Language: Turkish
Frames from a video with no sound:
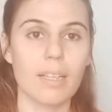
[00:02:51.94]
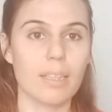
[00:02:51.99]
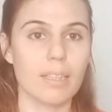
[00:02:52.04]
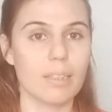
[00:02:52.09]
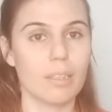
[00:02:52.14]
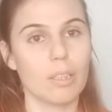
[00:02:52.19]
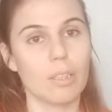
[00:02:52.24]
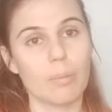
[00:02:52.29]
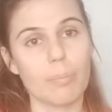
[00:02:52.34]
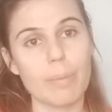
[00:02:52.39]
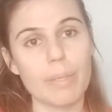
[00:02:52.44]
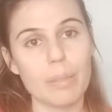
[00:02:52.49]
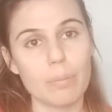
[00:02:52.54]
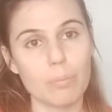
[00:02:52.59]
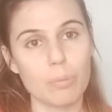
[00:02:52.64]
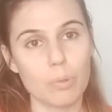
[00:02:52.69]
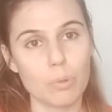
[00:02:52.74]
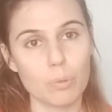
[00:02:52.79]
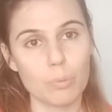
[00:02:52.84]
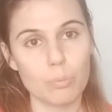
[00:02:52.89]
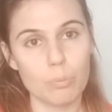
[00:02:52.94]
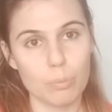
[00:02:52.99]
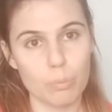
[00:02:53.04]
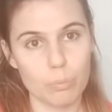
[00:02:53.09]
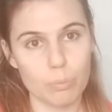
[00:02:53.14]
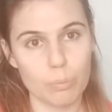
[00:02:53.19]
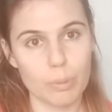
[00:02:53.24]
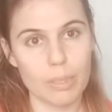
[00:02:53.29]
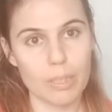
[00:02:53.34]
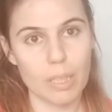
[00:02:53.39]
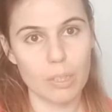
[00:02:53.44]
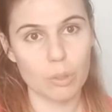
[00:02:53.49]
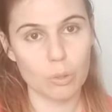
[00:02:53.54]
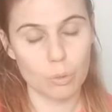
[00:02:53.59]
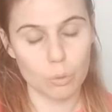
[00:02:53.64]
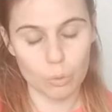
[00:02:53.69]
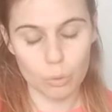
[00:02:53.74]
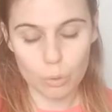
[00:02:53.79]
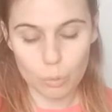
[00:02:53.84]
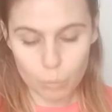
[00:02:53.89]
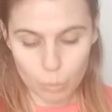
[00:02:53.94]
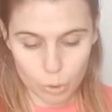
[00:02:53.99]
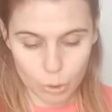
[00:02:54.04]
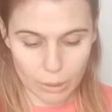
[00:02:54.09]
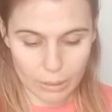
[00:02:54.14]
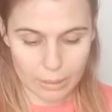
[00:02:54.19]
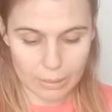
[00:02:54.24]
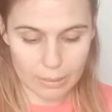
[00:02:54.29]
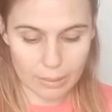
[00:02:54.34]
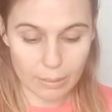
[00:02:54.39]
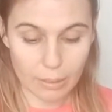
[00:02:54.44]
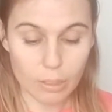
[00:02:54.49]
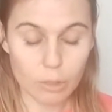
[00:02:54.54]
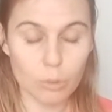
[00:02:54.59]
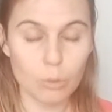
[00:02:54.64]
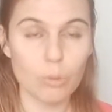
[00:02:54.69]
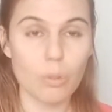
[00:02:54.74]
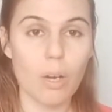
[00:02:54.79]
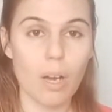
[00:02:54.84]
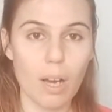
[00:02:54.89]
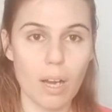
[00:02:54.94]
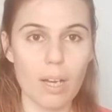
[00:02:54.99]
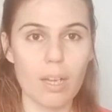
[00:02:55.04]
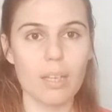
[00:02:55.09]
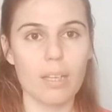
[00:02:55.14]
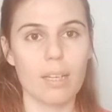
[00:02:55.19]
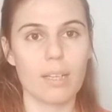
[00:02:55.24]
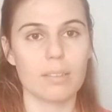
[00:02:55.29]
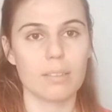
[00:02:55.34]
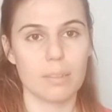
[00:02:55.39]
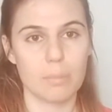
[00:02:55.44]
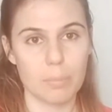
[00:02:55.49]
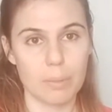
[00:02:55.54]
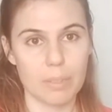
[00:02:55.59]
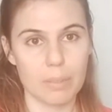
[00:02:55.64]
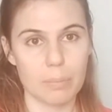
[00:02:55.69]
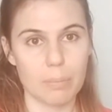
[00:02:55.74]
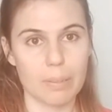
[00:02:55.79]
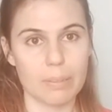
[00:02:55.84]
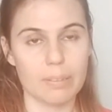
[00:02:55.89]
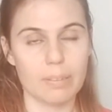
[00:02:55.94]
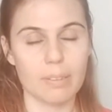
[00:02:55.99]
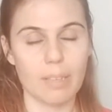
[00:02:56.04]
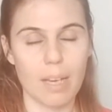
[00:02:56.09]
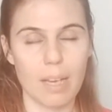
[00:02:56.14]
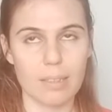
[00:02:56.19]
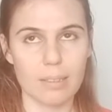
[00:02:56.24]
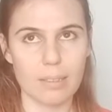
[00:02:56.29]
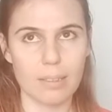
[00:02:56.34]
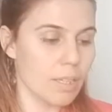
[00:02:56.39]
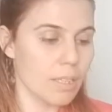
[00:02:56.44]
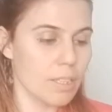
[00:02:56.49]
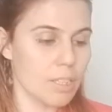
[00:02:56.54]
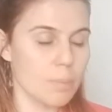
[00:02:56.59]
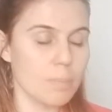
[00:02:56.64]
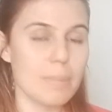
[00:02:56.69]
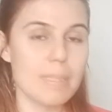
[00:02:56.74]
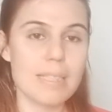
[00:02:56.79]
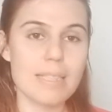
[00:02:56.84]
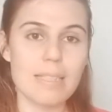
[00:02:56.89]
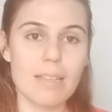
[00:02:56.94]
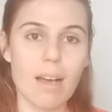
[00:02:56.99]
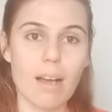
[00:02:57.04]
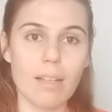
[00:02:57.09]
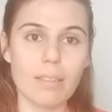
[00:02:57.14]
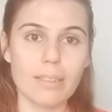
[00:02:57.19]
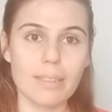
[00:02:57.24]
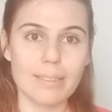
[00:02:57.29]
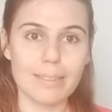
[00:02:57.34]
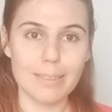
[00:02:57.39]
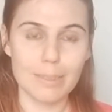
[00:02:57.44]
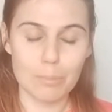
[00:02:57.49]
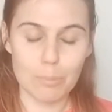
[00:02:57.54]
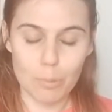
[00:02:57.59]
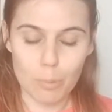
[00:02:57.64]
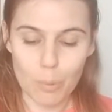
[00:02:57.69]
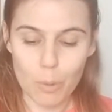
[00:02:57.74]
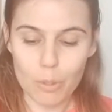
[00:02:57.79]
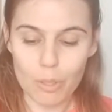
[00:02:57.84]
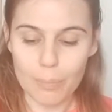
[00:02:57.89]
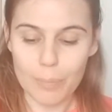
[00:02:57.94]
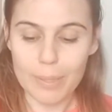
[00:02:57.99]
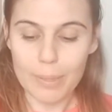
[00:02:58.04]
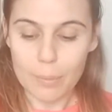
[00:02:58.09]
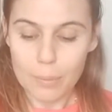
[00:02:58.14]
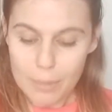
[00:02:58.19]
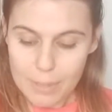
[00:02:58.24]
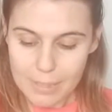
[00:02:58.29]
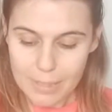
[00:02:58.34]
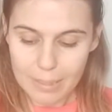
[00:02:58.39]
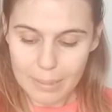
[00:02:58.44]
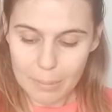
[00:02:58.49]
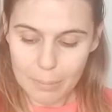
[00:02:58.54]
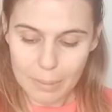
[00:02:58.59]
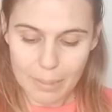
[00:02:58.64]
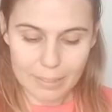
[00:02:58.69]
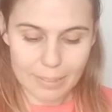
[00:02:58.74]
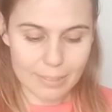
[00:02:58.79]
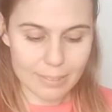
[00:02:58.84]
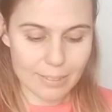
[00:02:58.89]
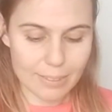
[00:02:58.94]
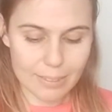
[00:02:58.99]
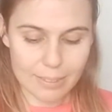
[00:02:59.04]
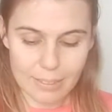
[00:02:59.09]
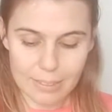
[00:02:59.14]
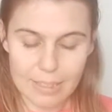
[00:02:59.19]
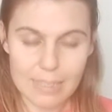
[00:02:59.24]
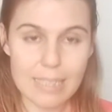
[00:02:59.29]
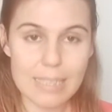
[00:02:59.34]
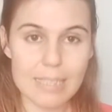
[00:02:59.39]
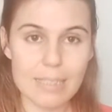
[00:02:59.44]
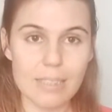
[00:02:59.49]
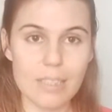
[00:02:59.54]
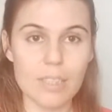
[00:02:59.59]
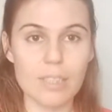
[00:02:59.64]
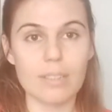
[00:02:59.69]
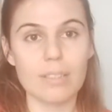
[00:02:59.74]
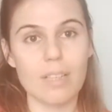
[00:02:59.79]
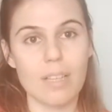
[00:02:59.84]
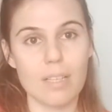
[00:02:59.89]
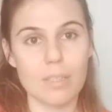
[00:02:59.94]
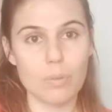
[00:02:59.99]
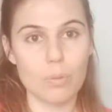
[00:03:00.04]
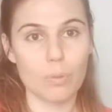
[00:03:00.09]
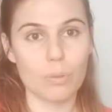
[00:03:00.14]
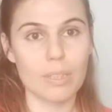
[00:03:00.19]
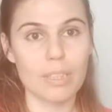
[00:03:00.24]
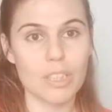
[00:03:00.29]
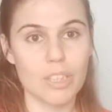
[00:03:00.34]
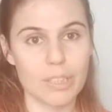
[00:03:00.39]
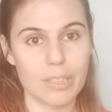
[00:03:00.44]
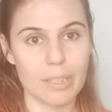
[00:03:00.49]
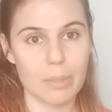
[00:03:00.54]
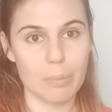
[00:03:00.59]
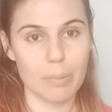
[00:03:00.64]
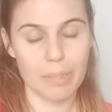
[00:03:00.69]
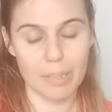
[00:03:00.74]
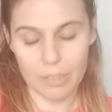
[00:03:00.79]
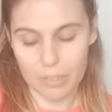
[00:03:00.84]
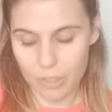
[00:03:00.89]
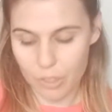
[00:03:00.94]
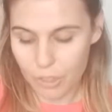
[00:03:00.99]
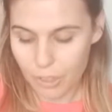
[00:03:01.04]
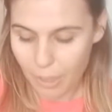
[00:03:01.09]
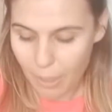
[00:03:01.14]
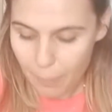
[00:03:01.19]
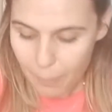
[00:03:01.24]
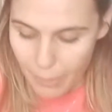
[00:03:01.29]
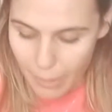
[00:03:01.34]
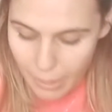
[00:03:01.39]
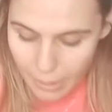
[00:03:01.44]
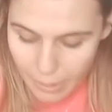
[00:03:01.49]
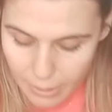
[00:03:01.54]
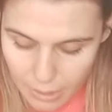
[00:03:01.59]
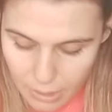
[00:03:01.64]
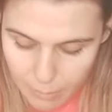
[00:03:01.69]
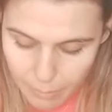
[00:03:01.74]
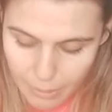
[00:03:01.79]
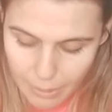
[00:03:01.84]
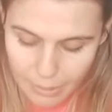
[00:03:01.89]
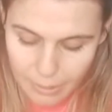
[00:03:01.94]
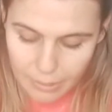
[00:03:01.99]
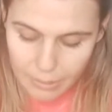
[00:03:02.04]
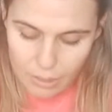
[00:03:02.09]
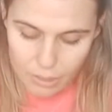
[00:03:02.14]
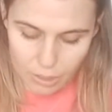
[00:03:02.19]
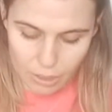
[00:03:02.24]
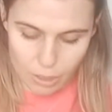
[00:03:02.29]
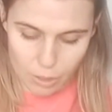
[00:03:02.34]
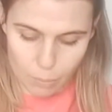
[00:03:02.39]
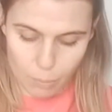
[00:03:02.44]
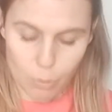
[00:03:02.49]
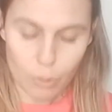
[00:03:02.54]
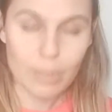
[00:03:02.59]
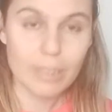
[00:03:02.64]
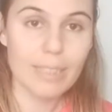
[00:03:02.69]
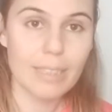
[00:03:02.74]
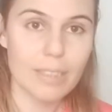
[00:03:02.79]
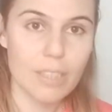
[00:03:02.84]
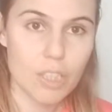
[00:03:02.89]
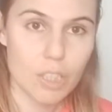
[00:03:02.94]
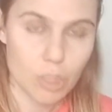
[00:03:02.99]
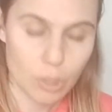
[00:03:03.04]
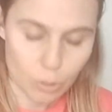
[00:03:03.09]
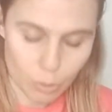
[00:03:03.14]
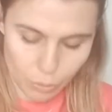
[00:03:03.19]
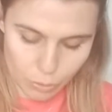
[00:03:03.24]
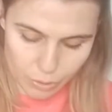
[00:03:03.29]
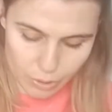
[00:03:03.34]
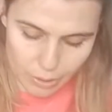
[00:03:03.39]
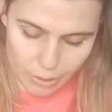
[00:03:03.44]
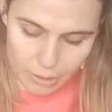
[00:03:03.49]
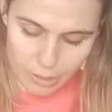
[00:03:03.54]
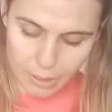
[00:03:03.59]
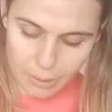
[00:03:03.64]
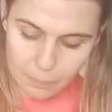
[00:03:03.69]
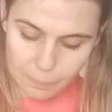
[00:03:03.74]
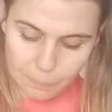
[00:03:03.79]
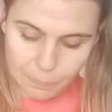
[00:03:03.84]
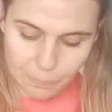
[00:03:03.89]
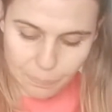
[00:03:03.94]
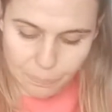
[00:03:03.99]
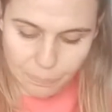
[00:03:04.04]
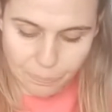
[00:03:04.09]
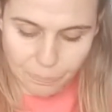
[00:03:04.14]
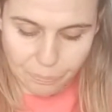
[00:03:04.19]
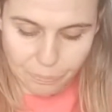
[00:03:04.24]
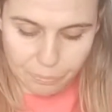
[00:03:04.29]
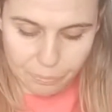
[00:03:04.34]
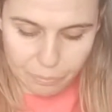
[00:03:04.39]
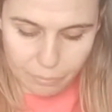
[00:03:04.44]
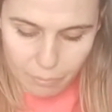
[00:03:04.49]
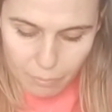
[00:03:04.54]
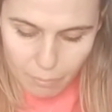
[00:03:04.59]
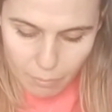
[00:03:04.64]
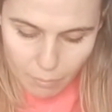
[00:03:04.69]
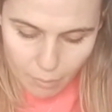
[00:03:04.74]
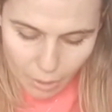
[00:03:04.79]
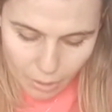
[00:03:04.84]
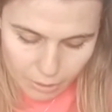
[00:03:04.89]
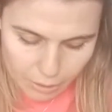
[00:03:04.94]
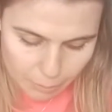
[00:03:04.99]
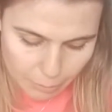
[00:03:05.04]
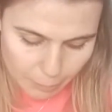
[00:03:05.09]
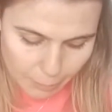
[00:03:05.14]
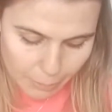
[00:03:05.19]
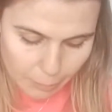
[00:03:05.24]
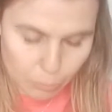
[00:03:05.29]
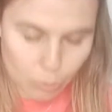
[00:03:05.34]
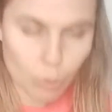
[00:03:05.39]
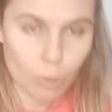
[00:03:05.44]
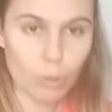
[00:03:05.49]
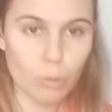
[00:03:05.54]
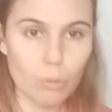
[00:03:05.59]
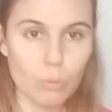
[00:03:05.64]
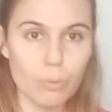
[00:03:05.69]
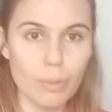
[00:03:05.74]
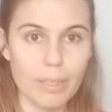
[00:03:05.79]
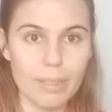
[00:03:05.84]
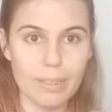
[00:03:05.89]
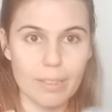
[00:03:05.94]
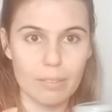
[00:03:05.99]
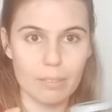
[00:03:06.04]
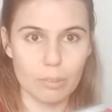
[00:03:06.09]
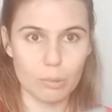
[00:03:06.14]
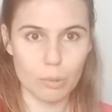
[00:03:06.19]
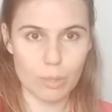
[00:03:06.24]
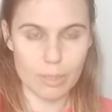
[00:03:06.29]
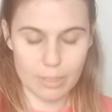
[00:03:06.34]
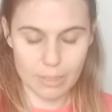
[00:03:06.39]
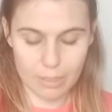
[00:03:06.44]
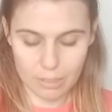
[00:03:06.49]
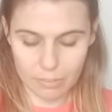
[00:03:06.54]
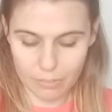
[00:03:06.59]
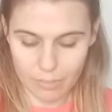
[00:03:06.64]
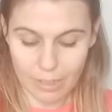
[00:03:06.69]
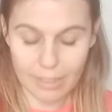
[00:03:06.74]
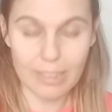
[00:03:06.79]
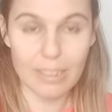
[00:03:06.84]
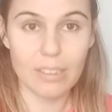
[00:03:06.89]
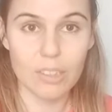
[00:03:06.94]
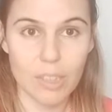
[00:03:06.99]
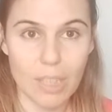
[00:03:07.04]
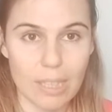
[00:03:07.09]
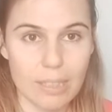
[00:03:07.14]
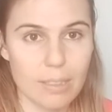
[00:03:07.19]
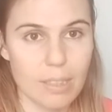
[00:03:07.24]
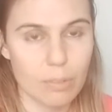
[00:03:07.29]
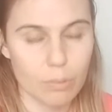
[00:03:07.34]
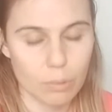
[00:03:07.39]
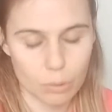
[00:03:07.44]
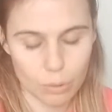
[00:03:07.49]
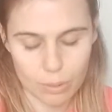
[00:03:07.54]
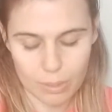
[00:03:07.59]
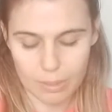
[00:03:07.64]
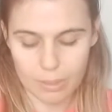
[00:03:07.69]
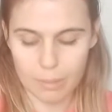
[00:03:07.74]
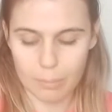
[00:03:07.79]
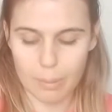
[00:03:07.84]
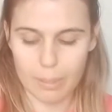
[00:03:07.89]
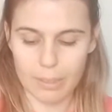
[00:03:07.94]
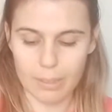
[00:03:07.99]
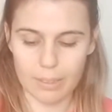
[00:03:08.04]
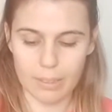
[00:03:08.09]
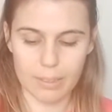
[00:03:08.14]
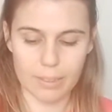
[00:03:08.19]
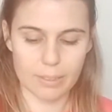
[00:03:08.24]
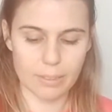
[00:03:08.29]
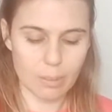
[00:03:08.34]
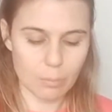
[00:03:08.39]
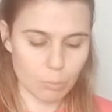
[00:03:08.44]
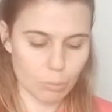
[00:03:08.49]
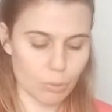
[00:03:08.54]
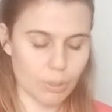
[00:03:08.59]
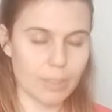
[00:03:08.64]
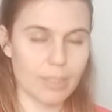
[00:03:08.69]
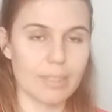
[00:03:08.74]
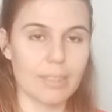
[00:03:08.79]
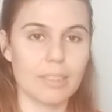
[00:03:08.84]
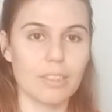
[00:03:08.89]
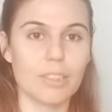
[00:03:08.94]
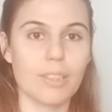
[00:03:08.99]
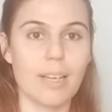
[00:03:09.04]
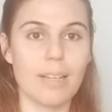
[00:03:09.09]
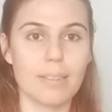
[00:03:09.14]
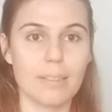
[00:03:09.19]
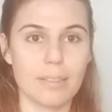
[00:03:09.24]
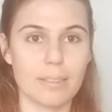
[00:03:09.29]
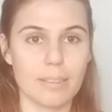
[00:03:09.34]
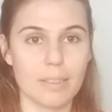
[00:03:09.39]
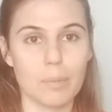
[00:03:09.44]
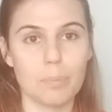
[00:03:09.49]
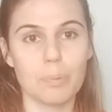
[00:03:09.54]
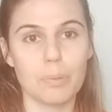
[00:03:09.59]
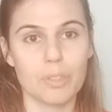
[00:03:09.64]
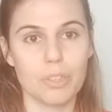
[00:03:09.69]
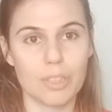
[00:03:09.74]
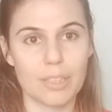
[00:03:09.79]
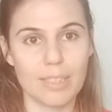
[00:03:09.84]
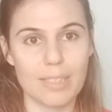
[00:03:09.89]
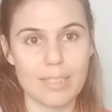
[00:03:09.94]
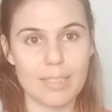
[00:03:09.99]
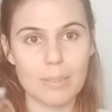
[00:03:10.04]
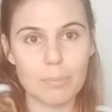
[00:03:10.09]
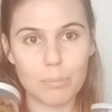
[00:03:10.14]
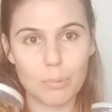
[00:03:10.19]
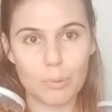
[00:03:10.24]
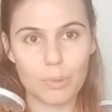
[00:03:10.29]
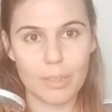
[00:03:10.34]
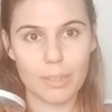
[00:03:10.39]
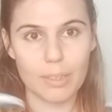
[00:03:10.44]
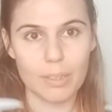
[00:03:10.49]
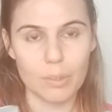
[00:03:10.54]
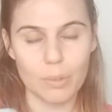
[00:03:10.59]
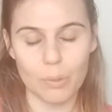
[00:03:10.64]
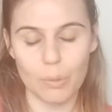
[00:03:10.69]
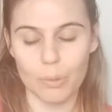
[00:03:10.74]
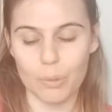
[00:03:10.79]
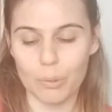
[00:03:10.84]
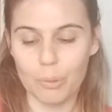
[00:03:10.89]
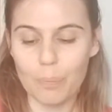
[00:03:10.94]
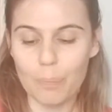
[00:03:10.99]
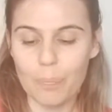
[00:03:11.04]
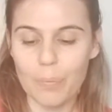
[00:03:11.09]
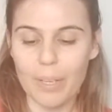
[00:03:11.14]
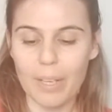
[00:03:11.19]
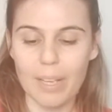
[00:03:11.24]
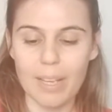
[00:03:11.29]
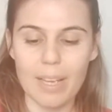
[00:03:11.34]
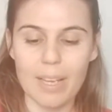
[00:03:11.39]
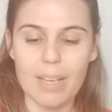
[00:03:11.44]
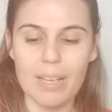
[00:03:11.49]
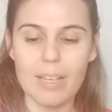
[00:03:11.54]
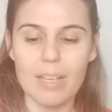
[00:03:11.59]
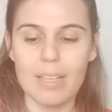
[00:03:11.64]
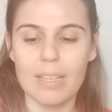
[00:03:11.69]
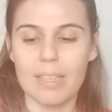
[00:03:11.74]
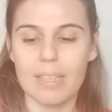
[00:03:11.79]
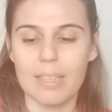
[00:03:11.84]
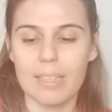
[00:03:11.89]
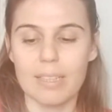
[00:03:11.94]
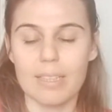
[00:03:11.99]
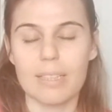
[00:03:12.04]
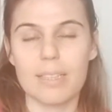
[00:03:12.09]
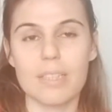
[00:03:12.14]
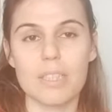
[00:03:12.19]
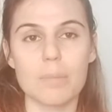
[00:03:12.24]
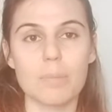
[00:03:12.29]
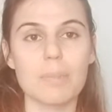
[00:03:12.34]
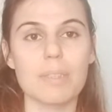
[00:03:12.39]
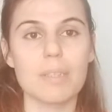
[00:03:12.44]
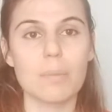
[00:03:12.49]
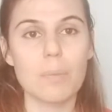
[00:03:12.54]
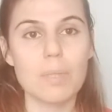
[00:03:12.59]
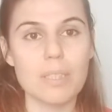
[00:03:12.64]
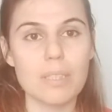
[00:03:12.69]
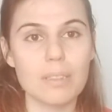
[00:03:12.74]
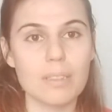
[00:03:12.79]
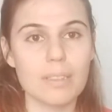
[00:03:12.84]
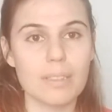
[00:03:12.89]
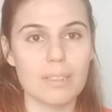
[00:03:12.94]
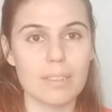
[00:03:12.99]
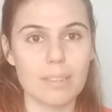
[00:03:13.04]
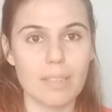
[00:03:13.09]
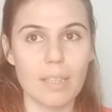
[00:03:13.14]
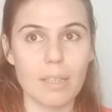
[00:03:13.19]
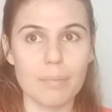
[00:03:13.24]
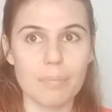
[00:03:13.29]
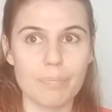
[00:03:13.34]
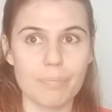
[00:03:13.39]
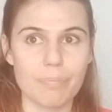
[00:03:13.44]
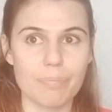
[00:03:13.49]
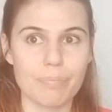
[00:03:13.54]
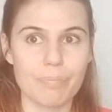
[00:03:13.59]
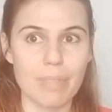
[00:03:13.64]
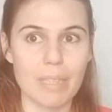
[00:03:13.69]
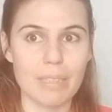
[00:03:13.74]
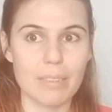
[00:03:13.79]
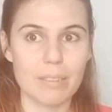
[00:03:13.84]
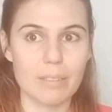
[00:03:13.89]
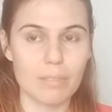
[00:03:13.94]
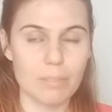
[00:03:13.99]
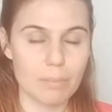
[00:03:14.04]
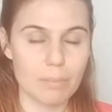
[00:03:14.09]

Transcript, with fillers: e, benim günüm birkaç gündür bu şekilde geçiyor. Hala da bitmedi yani. Şimdi size aldıklarımı böyle bir göstereyim arkadaşlar. Hızlıca daha sonra işlerime geçeceğim. Şimdi arkadaşlar böyle karışık göstereceğim. Şimdi benim şöyle ufak kavanozlarım var. Reçel kavanozlarım arkadaşlar. Bunlara reçel yapınca yazın bunlara koyuyorum. Ee, şimdi Ramazan ayında hmm, ben